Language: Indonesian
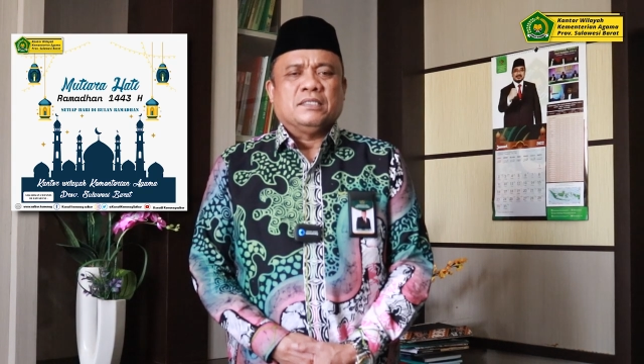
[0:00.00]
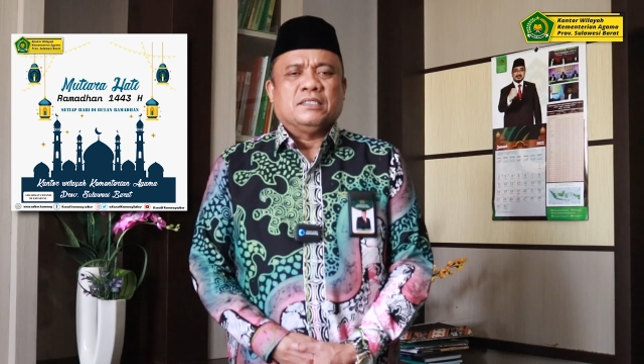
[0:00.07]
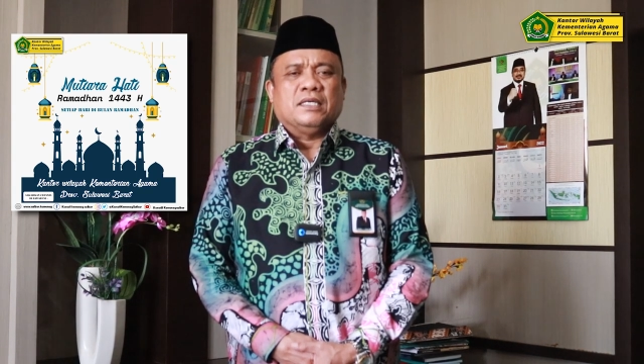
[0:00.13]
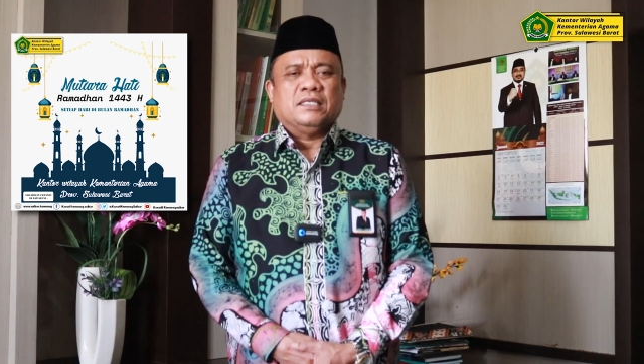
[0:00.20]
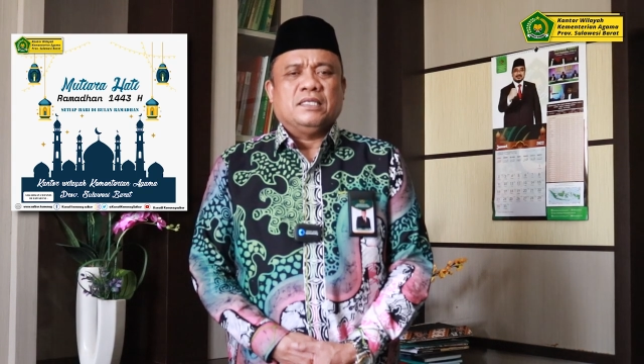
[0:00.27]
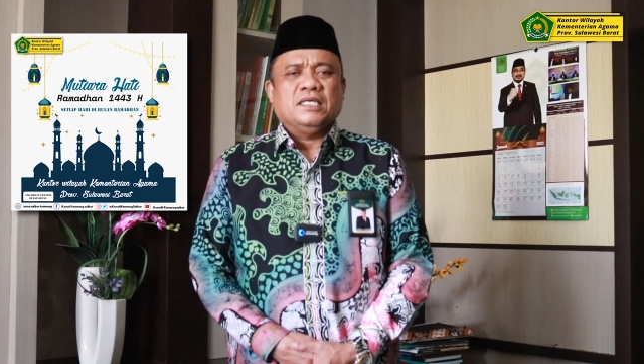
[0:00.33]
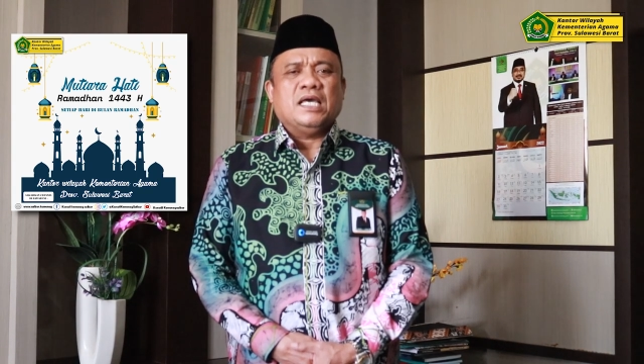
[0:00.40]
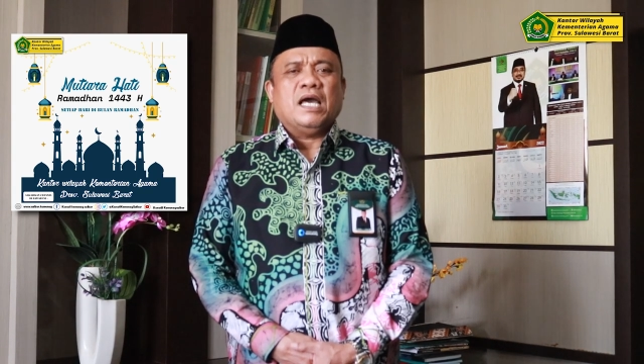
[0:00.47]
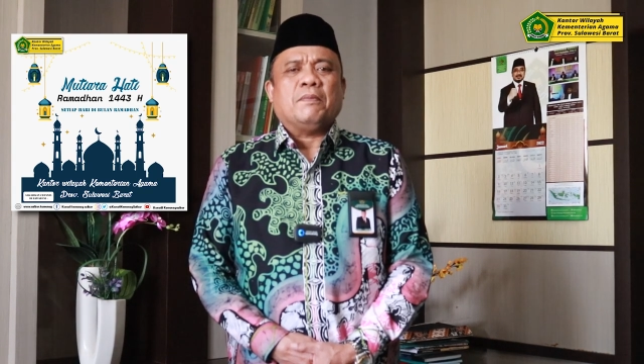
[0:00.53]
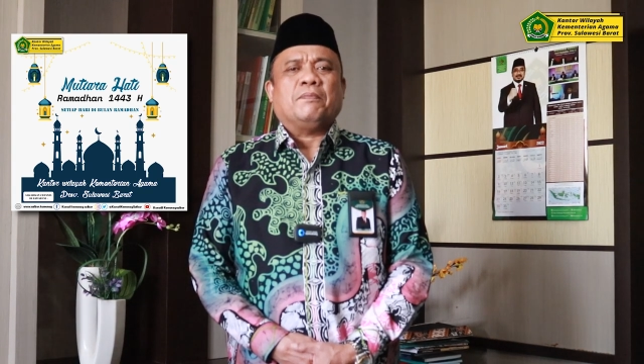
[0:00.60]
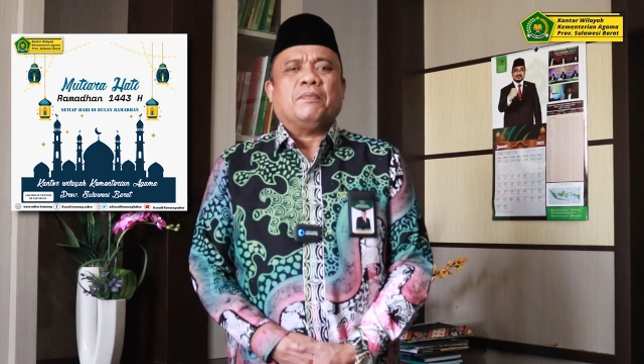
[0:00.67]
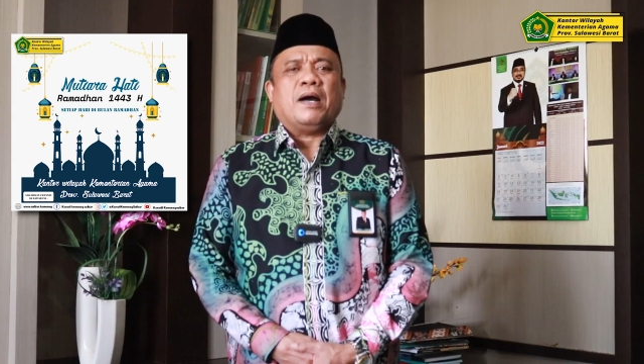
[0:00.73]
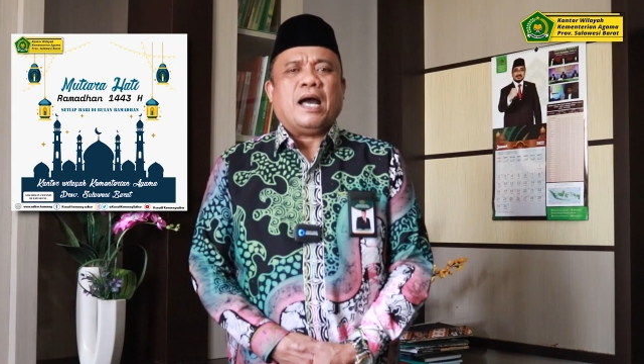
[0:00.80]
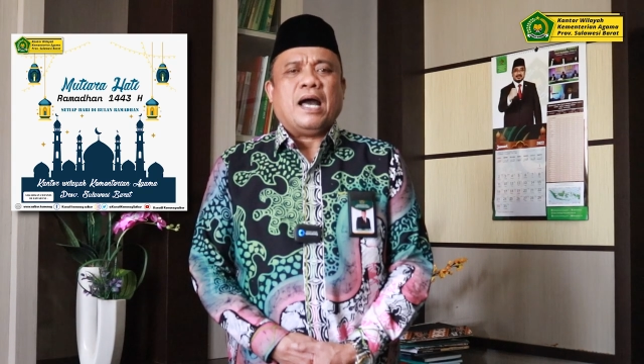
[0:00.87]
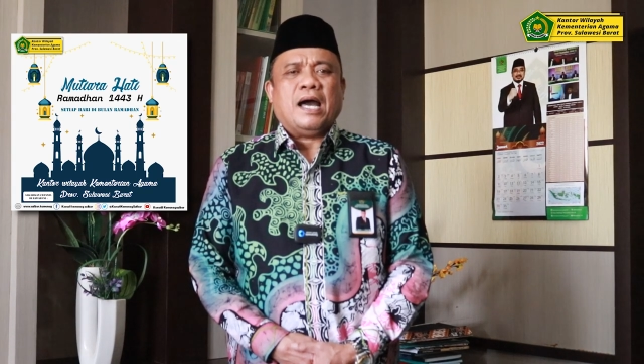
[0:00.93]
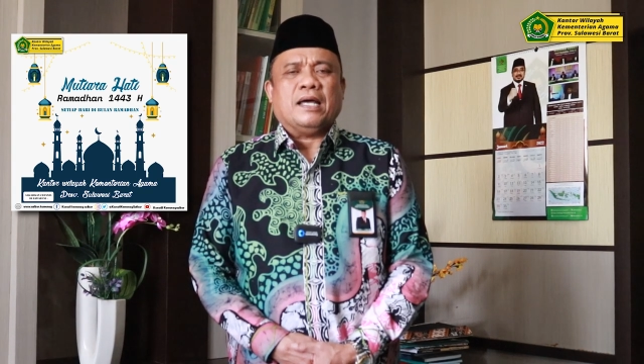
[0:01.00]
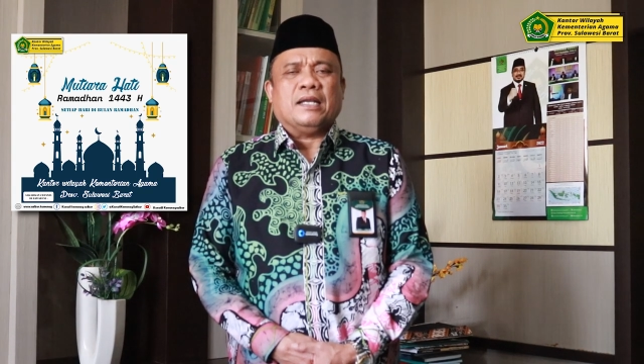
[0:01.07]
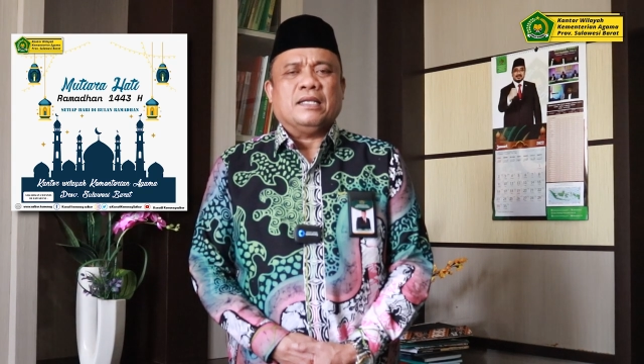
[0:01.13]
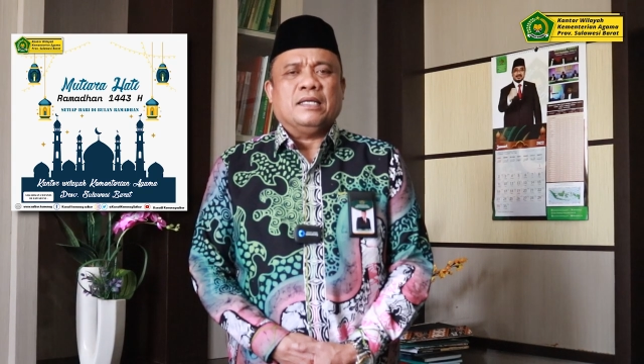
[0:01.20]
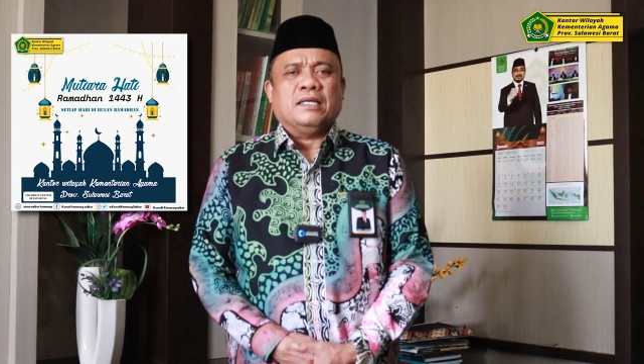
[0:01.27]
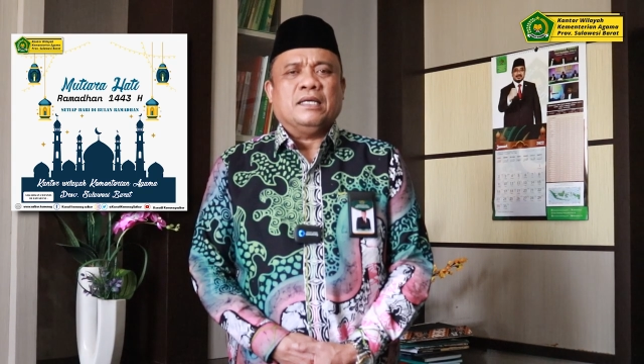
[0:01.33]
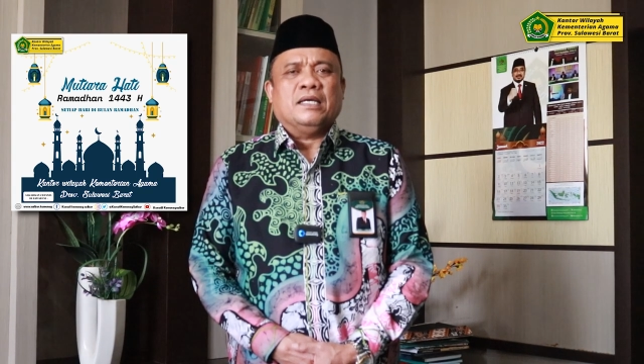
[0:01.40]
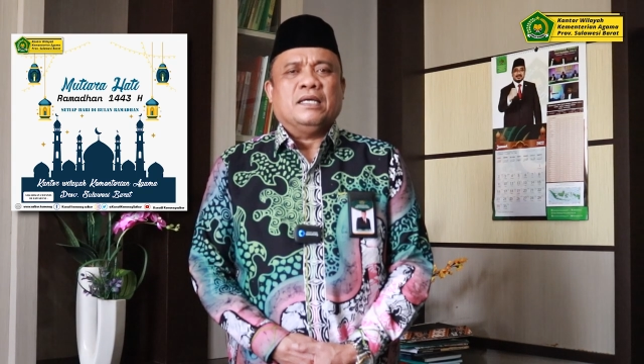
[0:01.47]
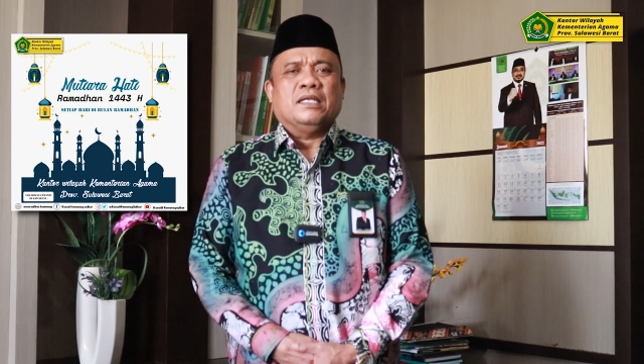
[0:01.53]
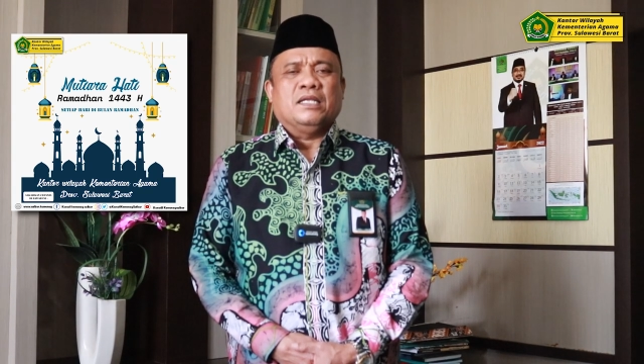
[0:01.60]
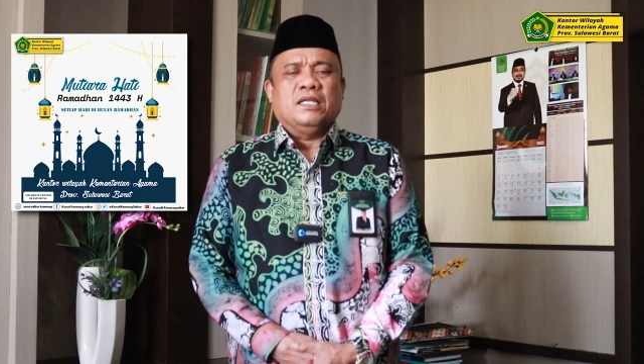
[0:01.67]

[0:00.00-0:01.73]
setiap hari